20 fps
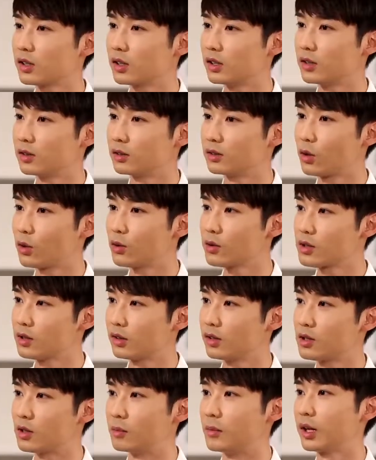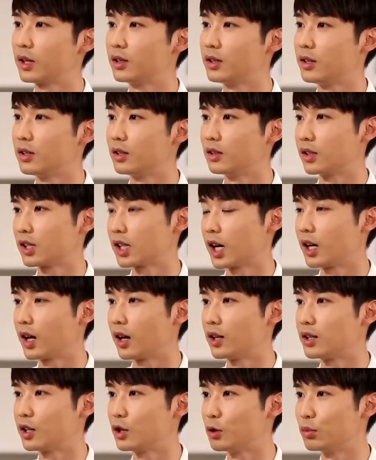当时公司是怎么跟你
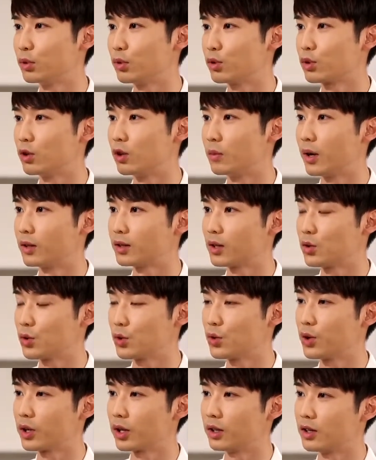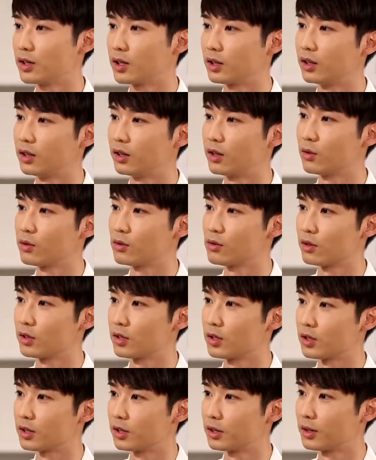商量这一步？说我们要在中国给你成立一个工
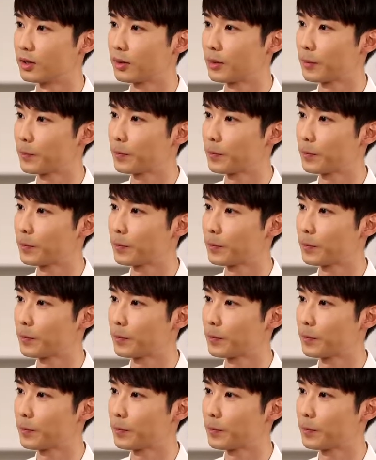作室。